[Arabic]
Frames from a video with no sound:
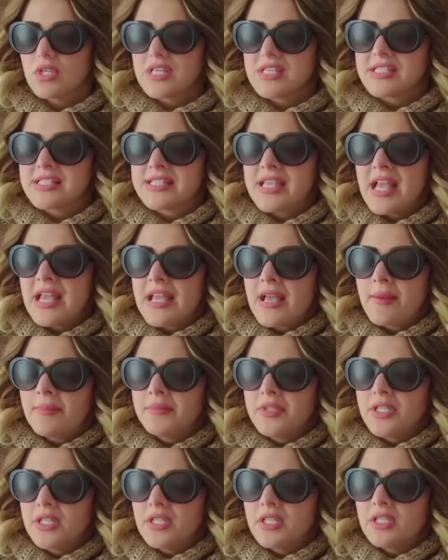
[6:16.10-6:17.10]
ازاي يا
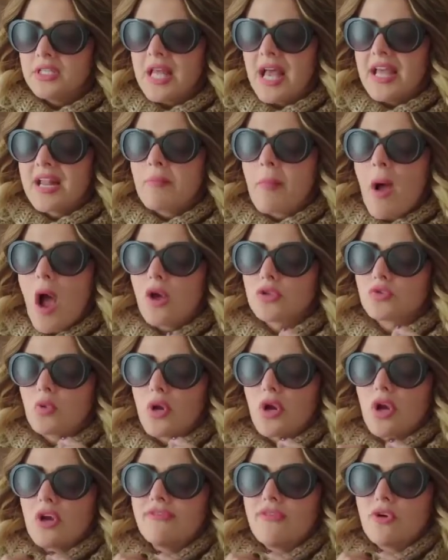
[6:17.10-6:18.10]
ابني ده انا بقعد
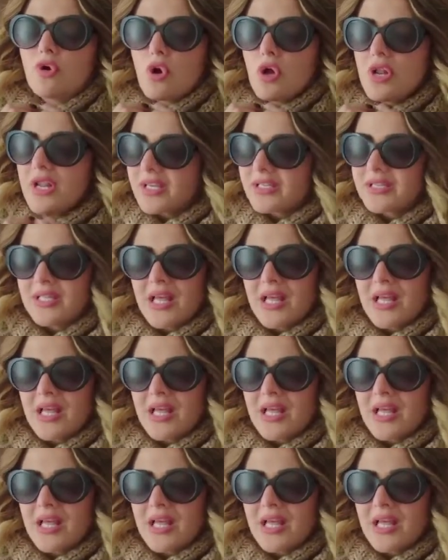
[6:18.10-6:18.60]
وراك في كل